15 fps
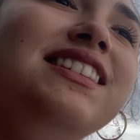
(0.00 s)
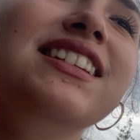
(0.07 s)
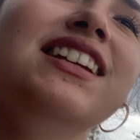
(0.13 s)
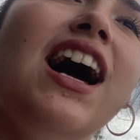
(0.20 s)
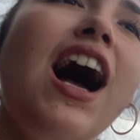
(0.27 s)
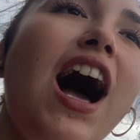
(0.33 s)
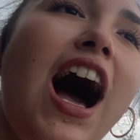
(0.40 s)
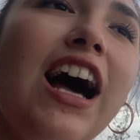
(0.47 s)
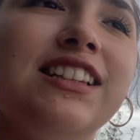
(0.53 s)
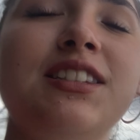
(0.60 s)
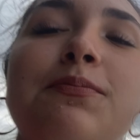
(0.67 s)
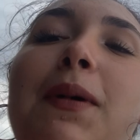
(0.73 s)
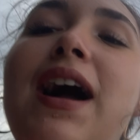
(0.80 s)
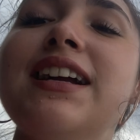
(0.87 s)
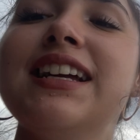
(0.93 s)

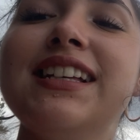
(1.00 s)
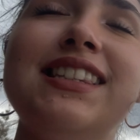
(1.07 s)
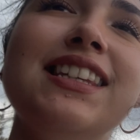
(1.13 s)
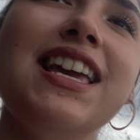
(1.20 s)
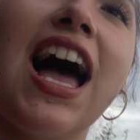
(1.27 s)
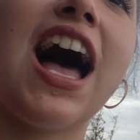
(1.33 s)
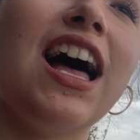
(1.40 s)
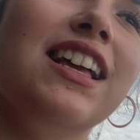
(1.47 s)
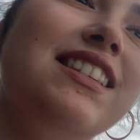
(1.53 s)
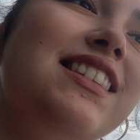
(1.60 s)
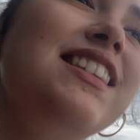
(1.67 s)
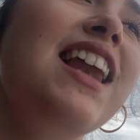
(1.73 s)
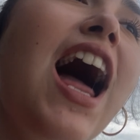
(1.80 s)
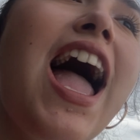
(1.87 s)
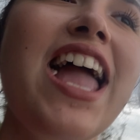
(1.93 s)
ziraat bankası ya.
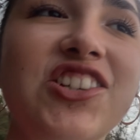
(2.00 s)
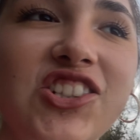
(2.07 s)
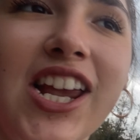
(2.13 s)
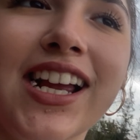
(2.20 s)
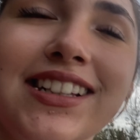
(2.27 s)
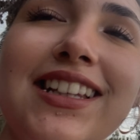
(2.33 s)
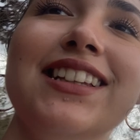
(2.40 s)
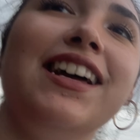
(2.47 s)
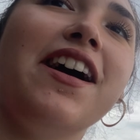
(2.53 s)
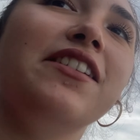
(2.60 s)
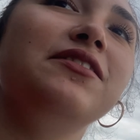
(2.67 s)
Zira eşek dedi.